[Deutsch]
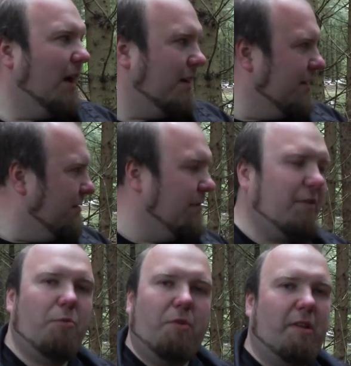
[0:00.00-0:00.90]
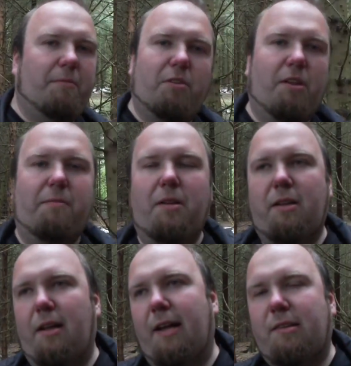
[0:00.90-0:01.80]
wir versuchen, das haben, wir
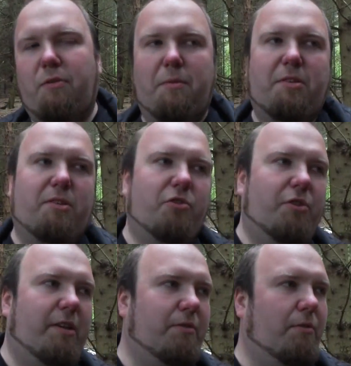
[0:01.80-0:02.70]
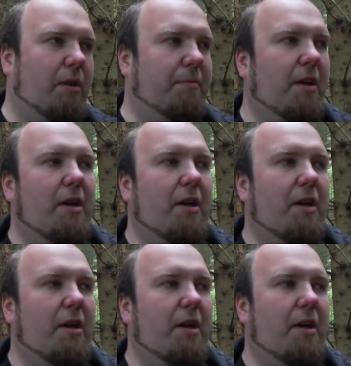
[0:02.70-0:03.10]
in der ersten Aufnahmesession noch nicht ganz so geklappt.